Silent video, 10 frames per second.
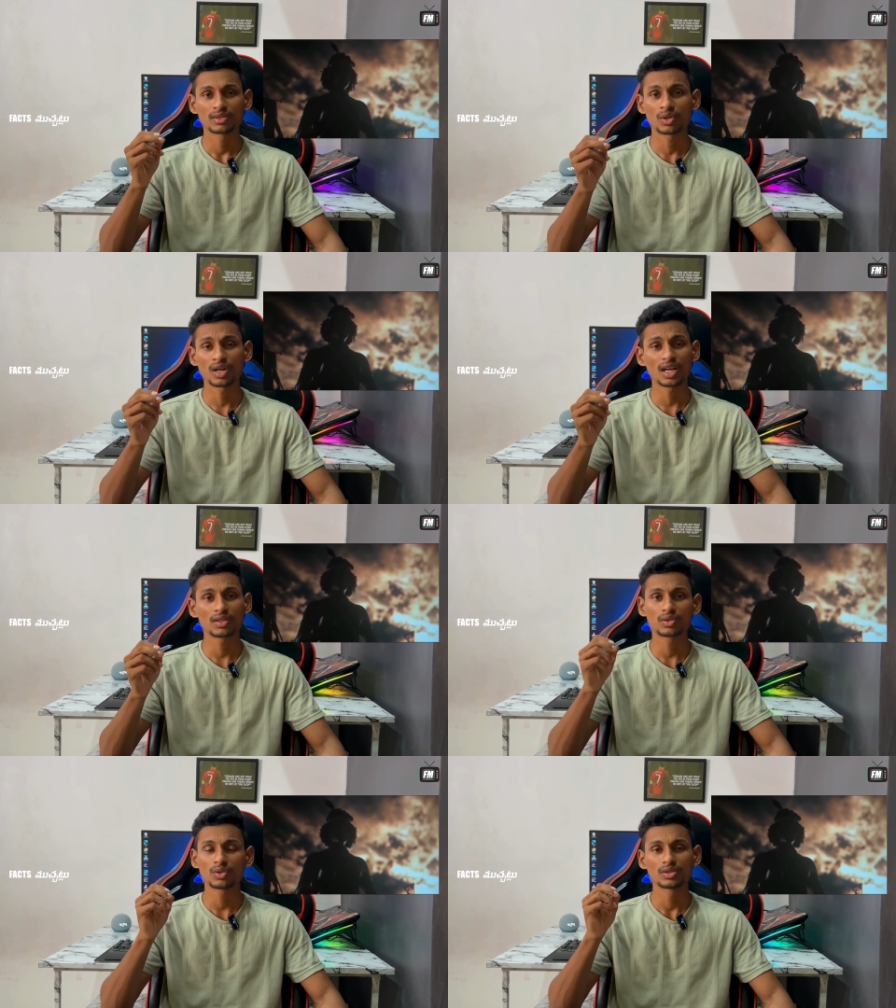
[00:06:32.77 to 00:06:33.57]

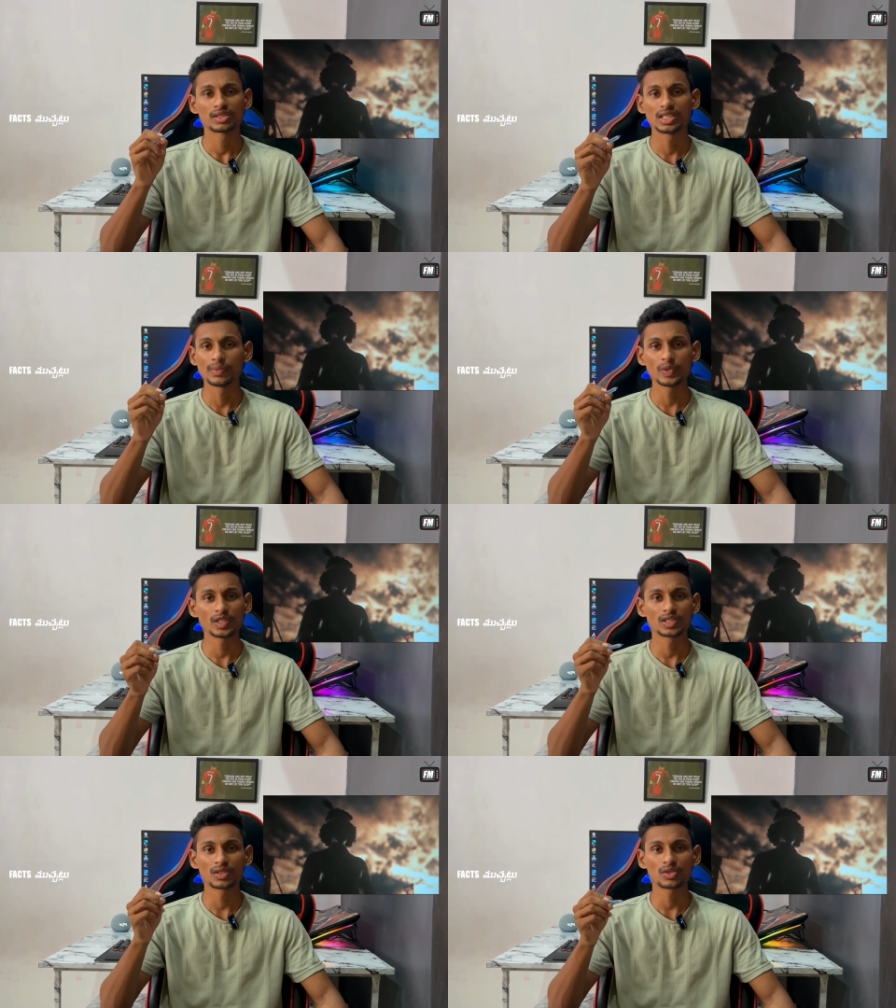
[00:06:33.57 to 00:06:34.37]
రోగాలతో చీము
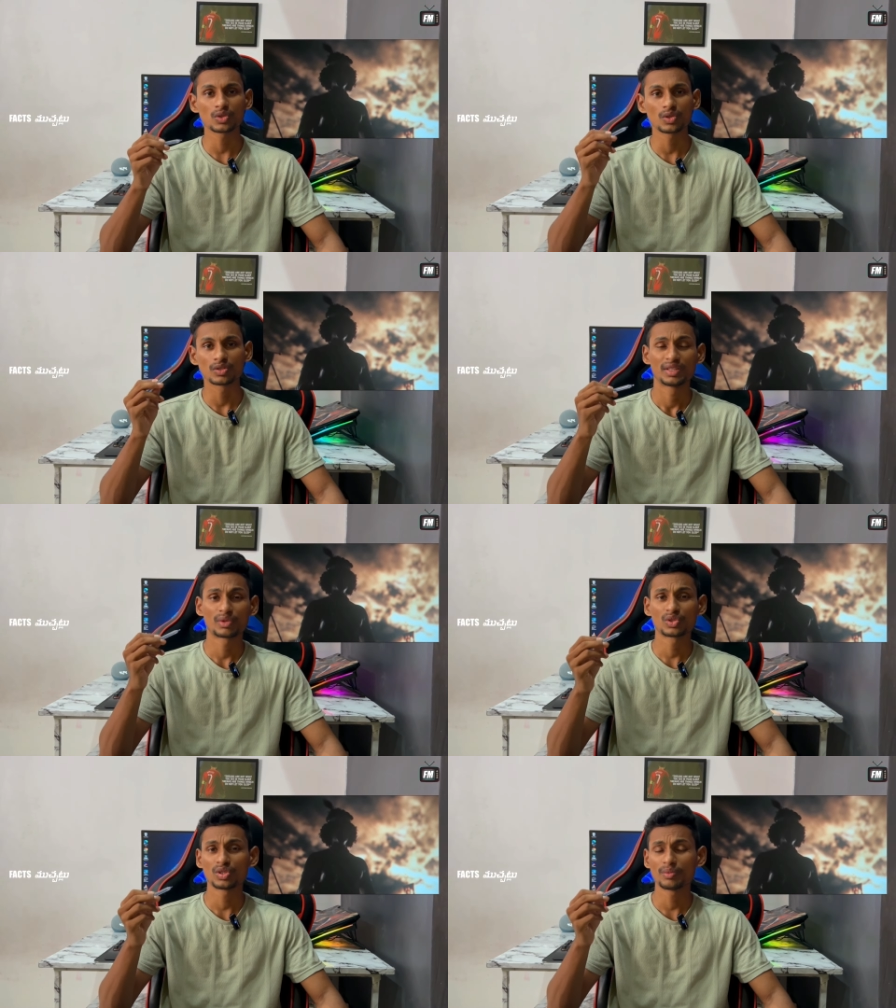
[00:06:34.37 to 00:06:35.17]
నెత్తురుతో
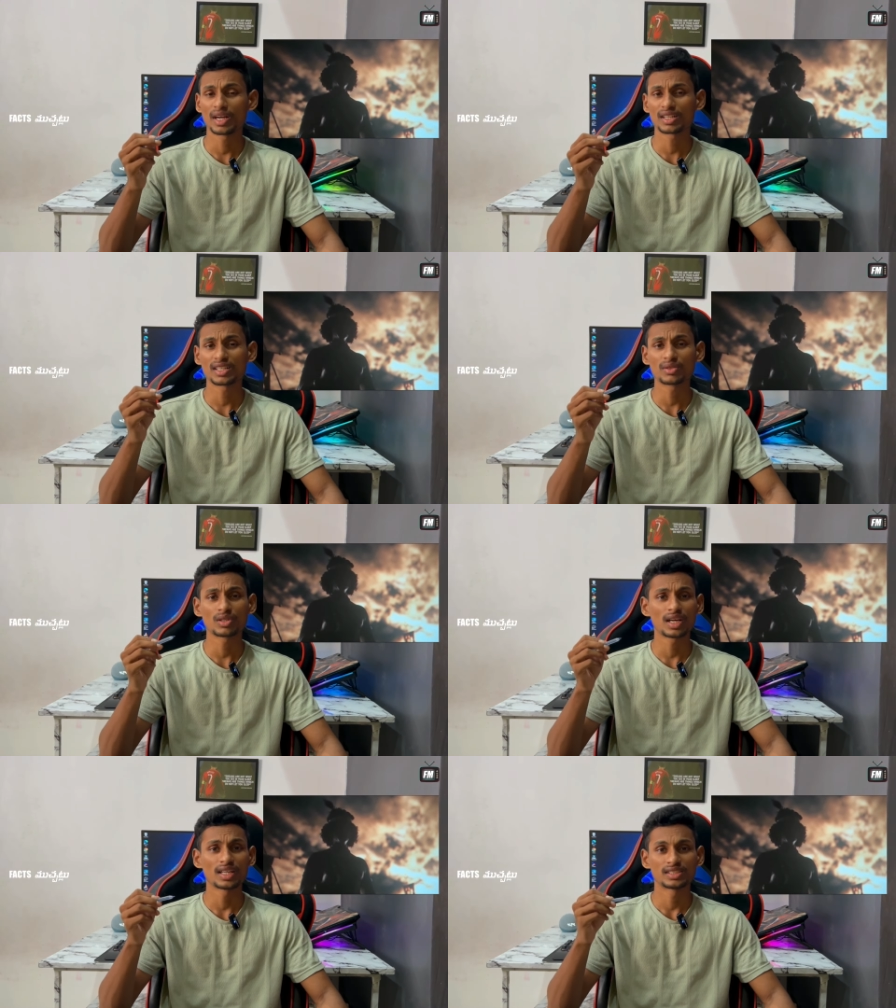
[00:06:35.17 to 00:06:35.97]
ఎవరితోనూ మాట్లాడకుండా